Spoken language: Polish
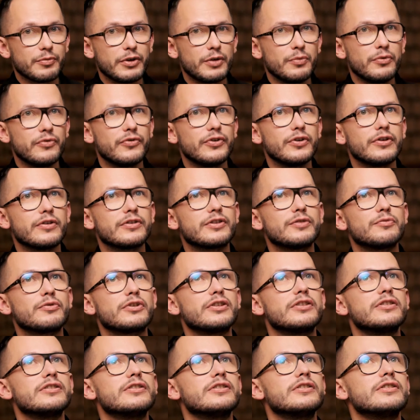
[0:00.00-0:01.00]
Pan mówi o tym,
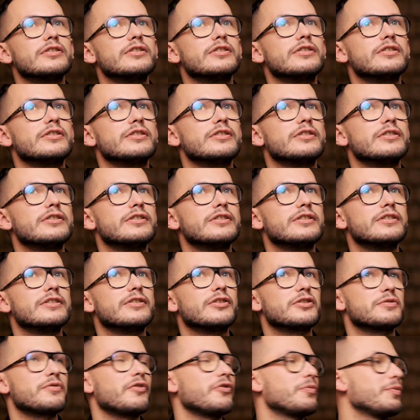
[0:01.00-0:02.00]
kiedy e,
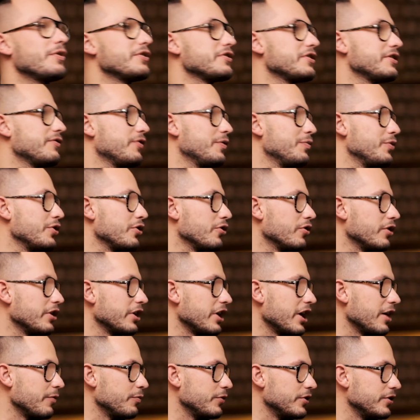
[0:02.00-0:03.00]
rozmawia Pan ze swoimi
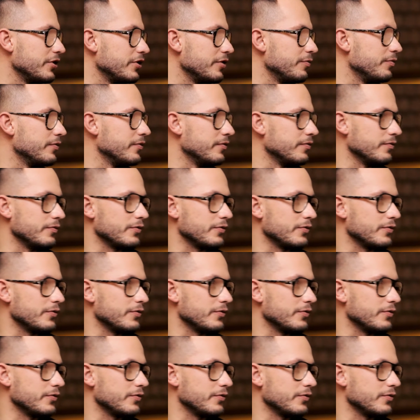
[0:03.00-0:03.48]
kolegami,